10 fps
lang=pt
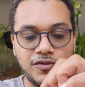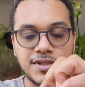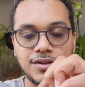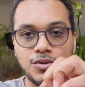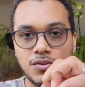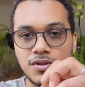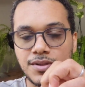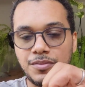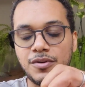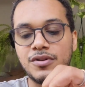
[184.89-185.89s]
fazer 12
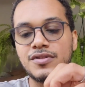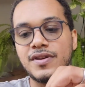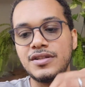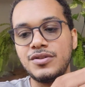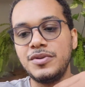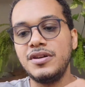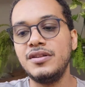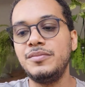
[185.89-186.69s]
pontos, vai ficar sobrando.